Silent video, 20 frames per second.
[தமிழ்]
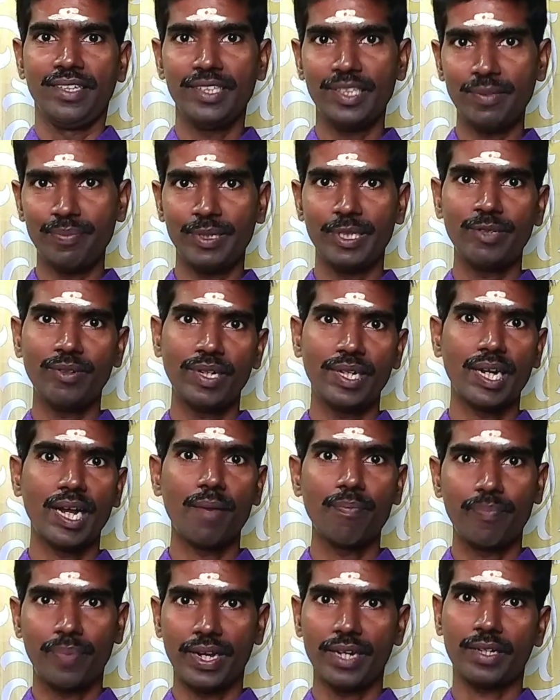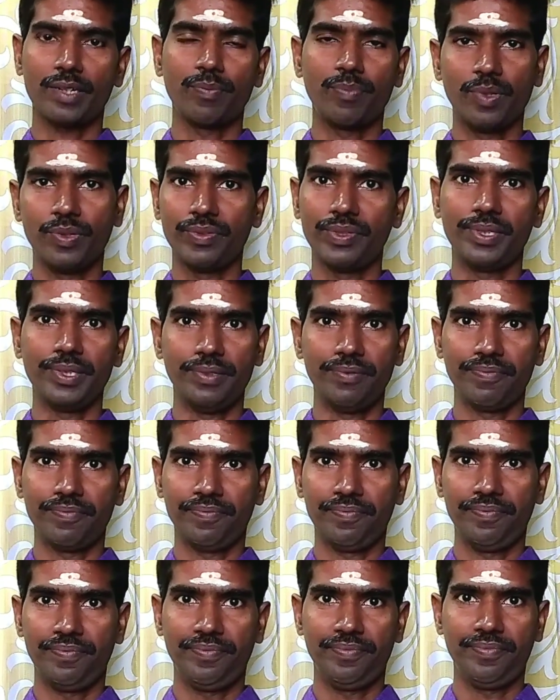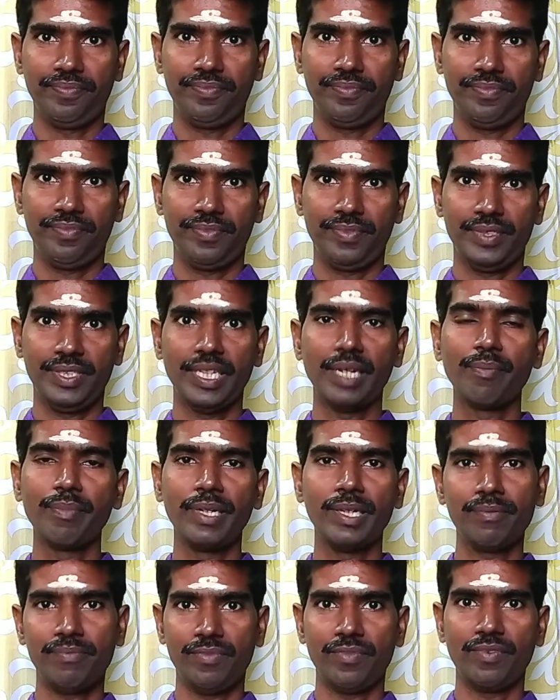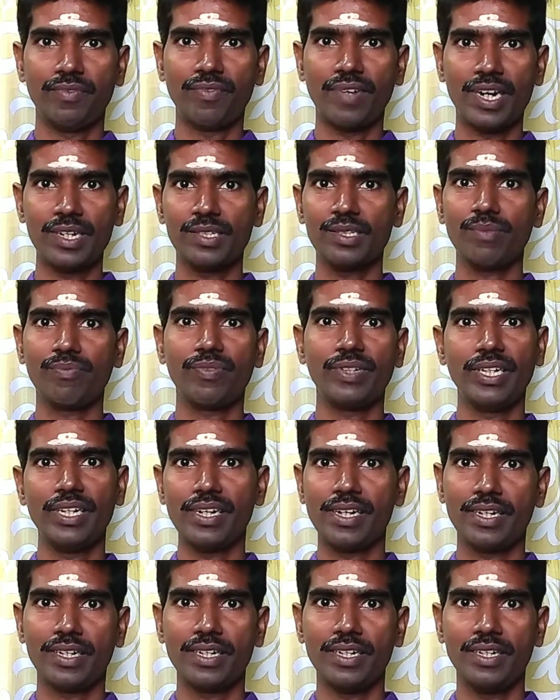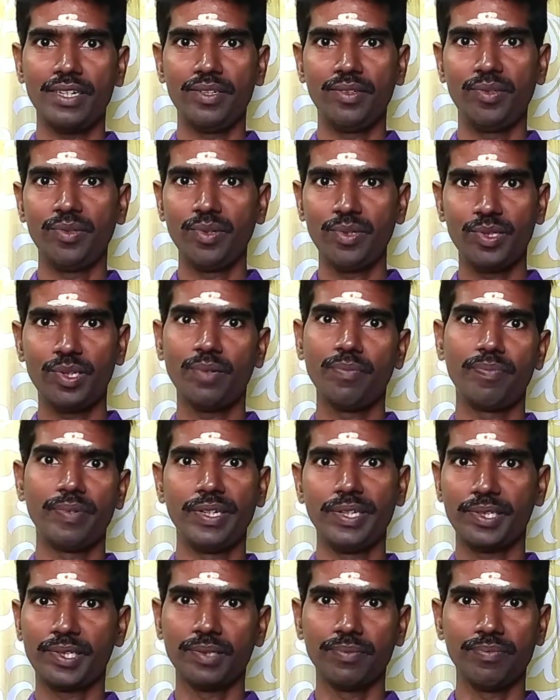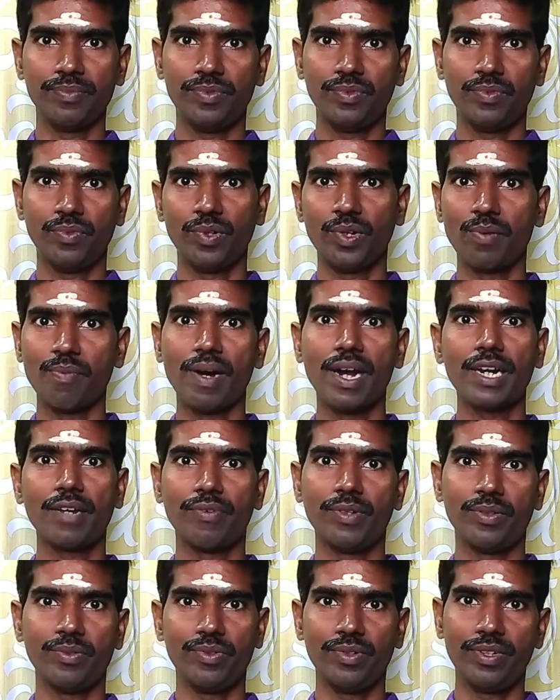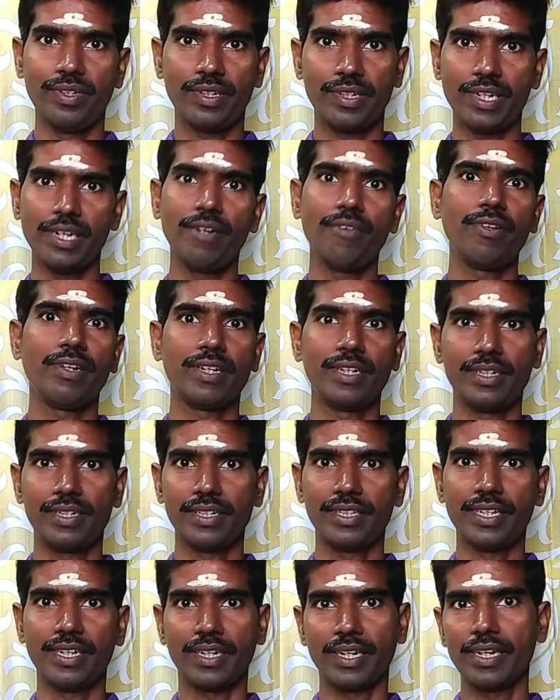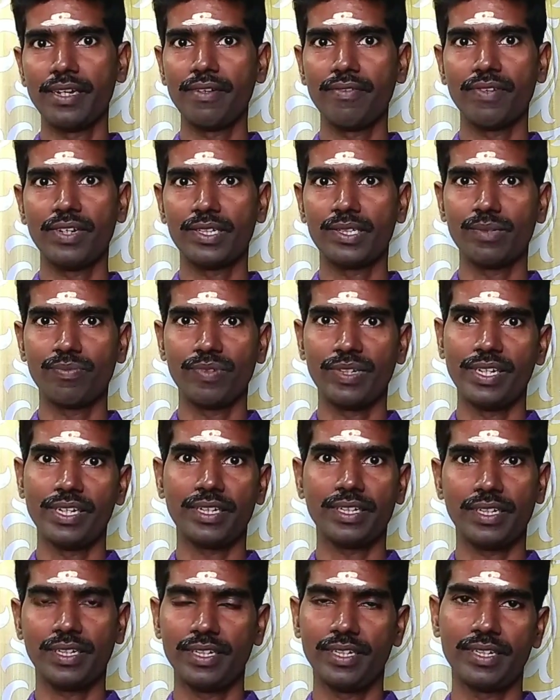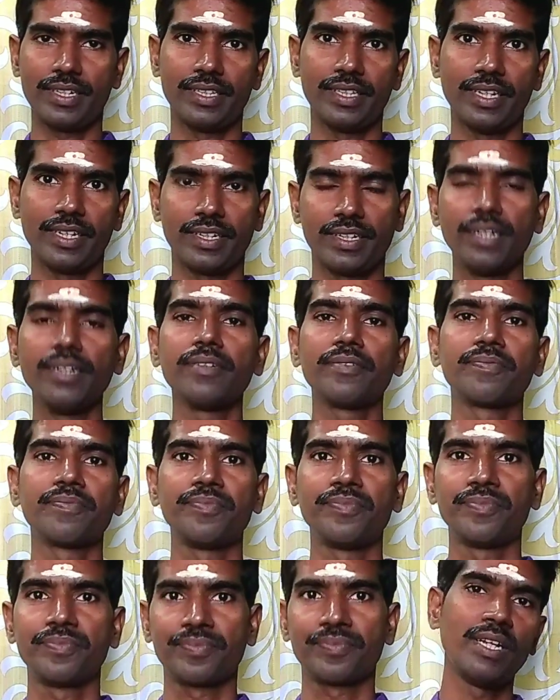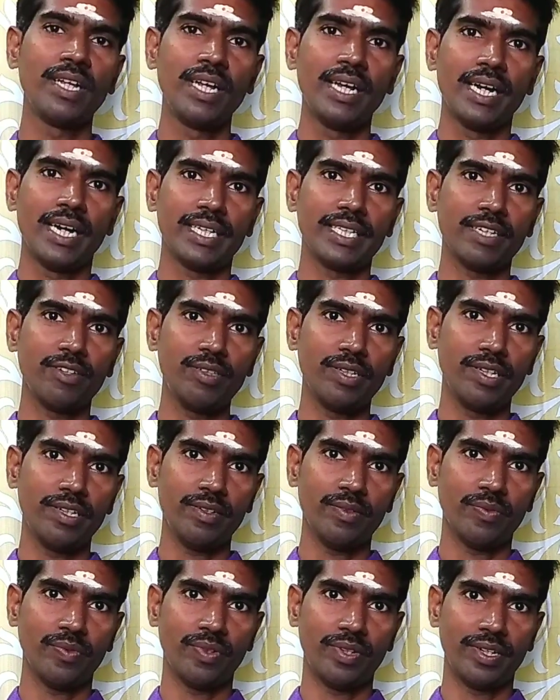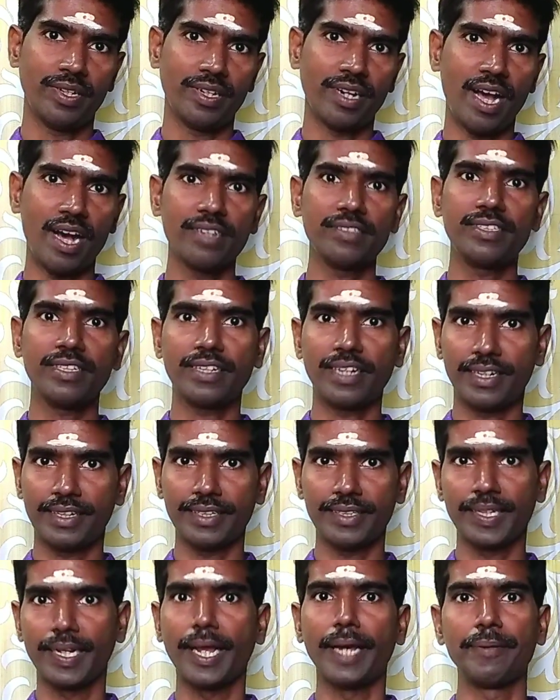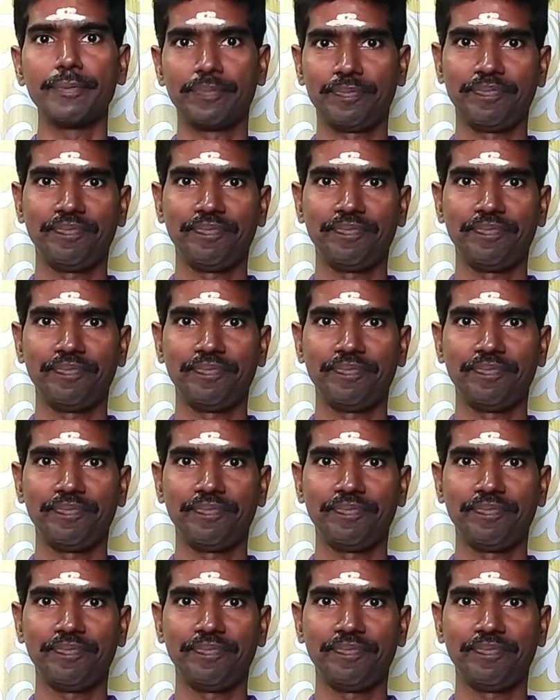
இந்த பதிவில் நாம் பார்க்க போவது நம்மிடம் வாட்ஸ்அப் வழியாக ஜோதிடம் படிக்கும் ஒரு மாணவர் ஒரு கேள்வி கேட்டிருந்தாங்க வாட்ஸ்அப் வழியாக கேட்டிருந்தார்கள் அதாவது ஒரு ராசி கட்டத்தில்